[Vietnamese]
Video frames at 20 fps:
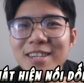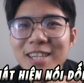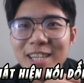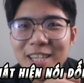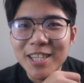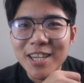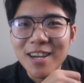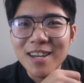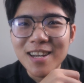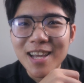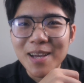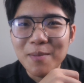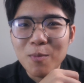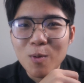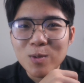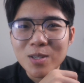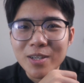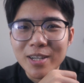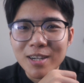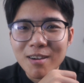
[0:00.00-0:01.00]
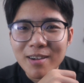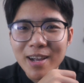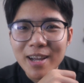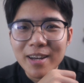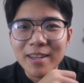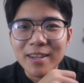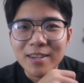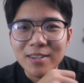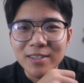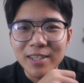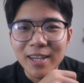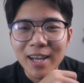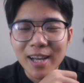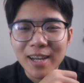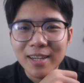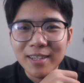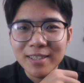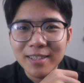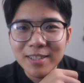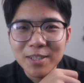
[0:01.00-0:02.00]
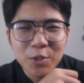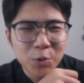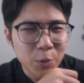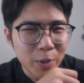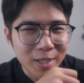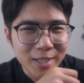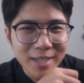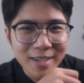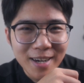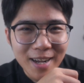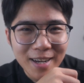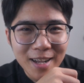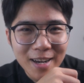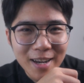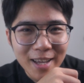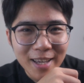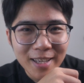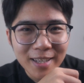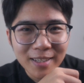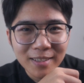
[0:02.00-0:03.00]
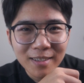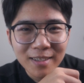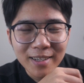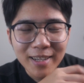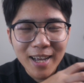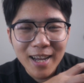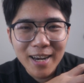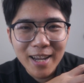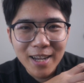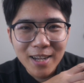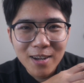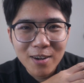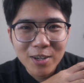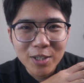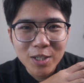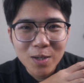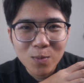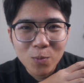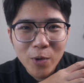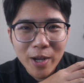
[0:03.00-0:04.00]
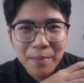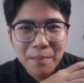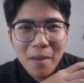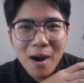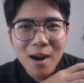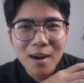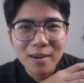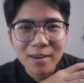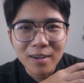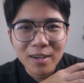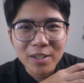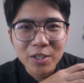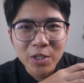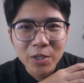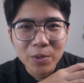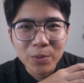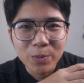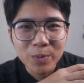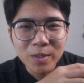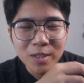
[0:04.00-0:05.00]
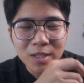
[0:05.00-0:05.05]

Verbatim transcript: ghi nhớ lại mốt sẽ có cái để cười ha chuyện xảy ra thế này tất cả đang ngồi trong quán bar rất là chiều